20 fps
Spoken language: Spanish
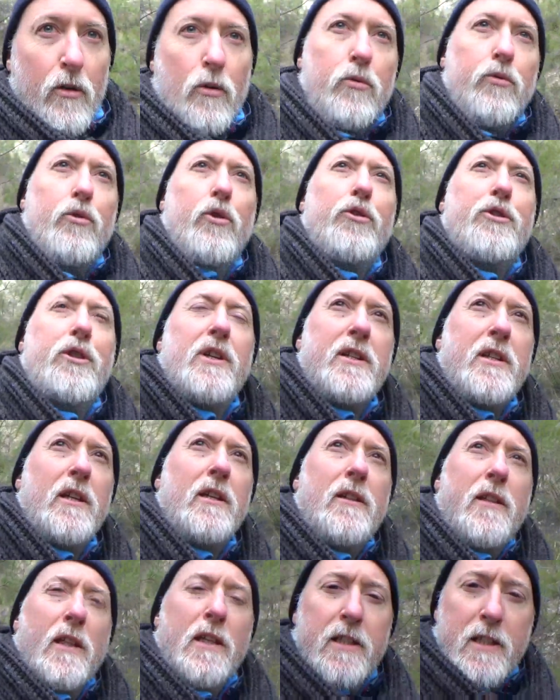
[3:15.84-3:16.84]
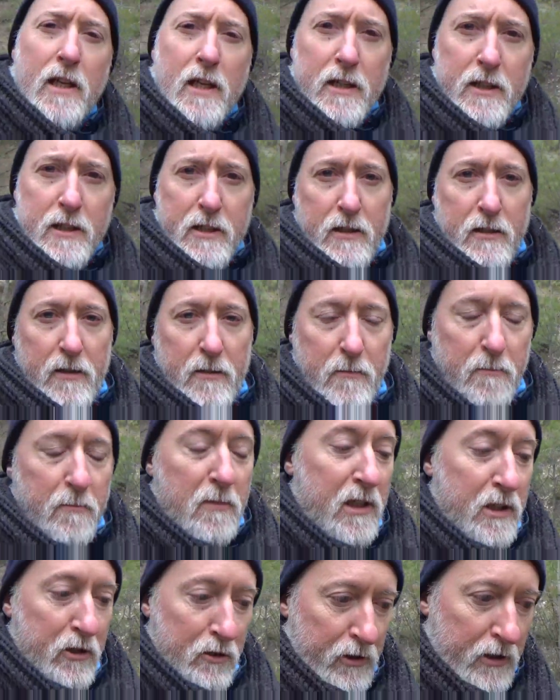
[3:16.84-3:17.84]
unos 66
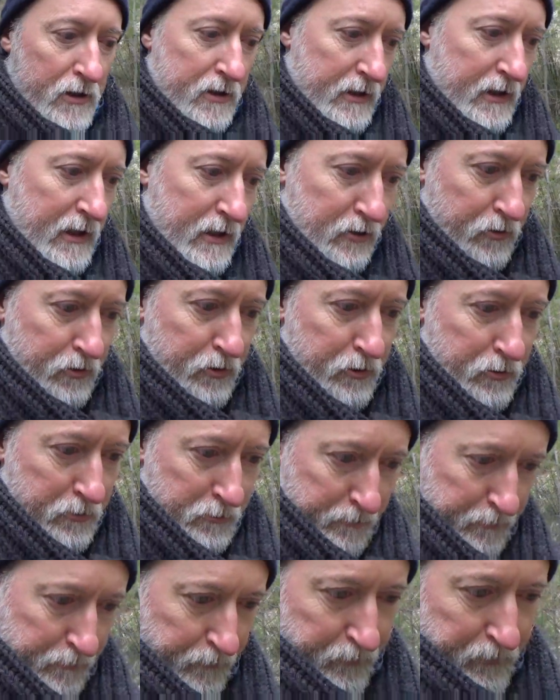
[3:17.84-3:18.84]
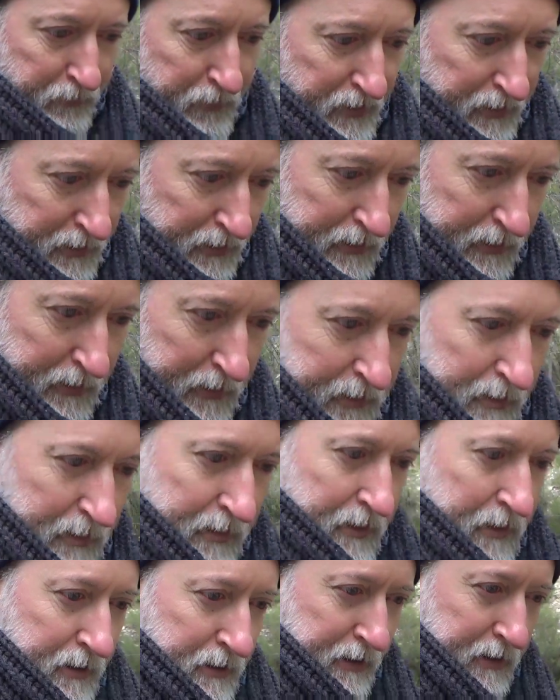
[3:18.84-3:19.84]
millones de años.
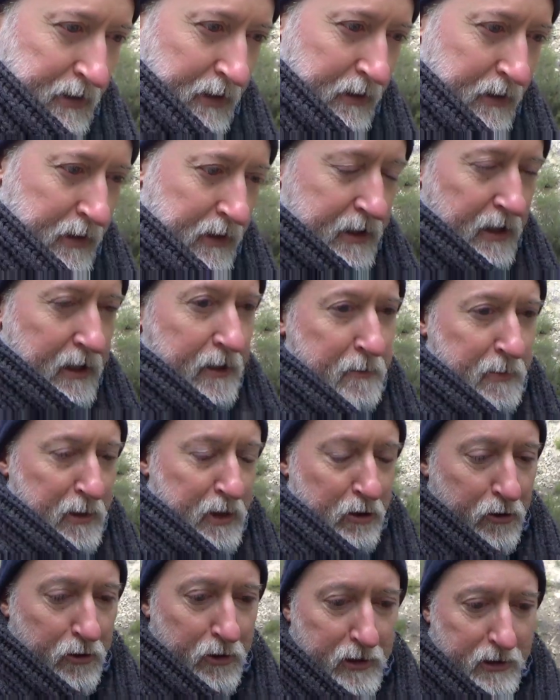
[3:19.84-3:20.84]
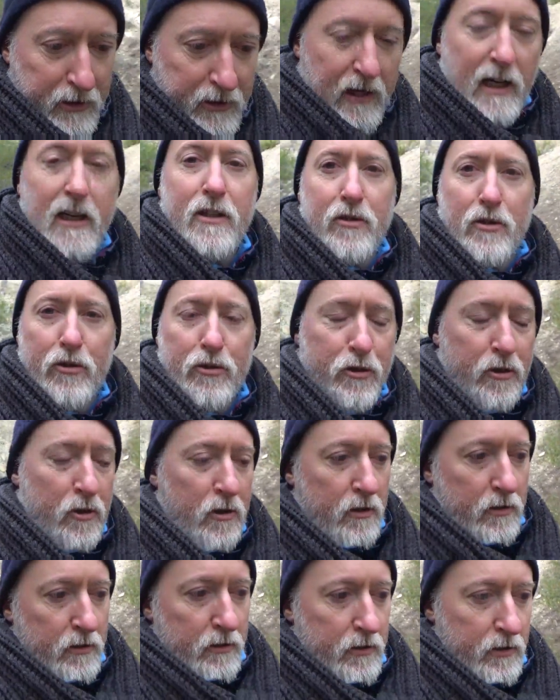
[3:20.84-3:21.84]
66 millones de años,
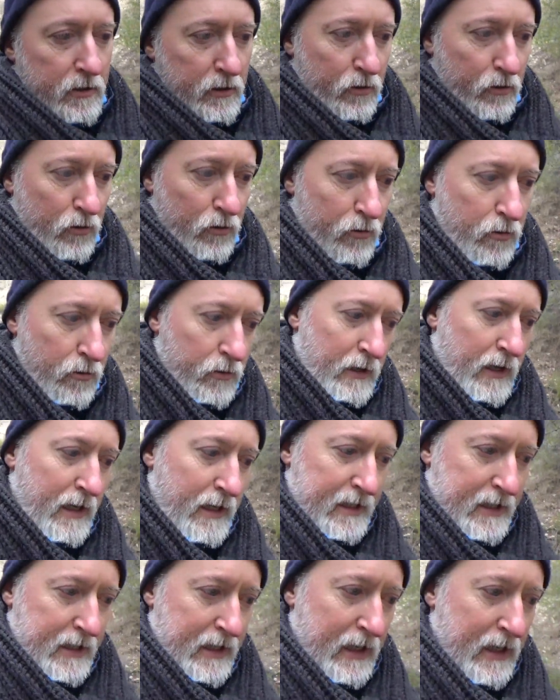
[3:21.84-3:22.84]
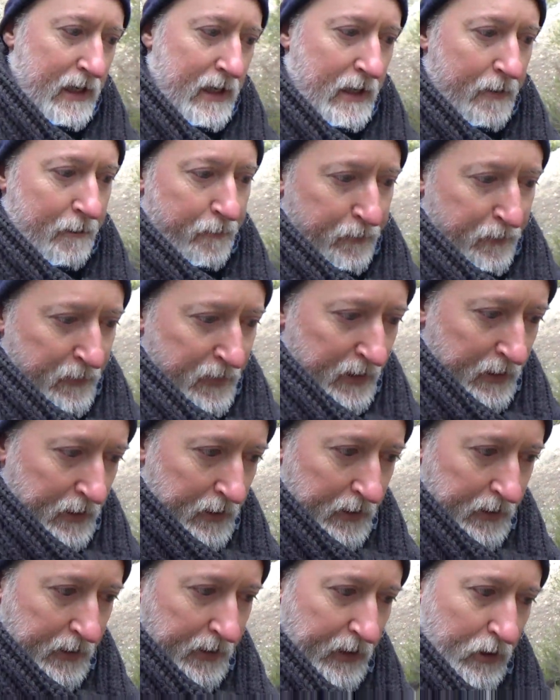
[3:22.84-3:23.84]
según la escala
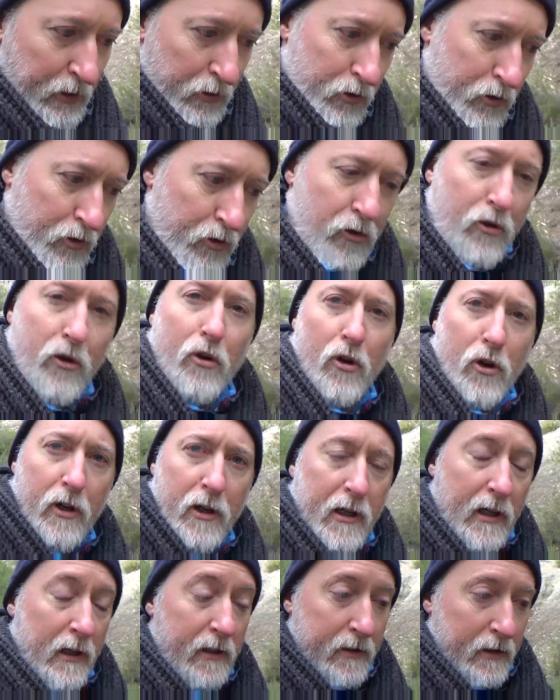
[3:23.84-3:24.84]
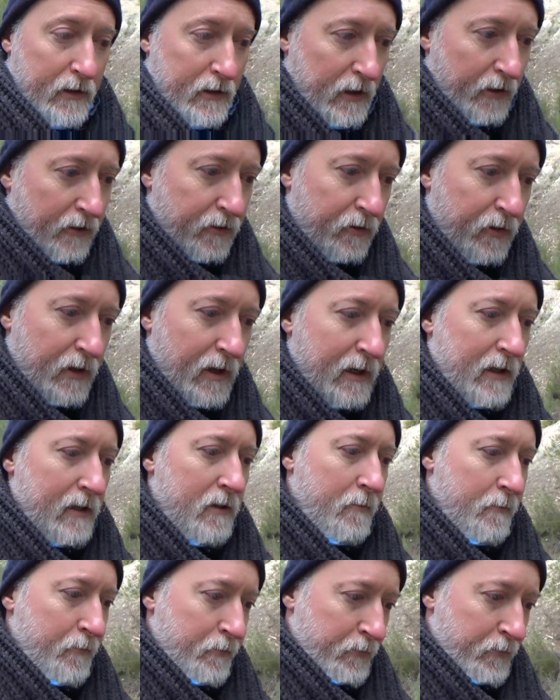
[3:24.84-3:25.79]
geocronológica internacional,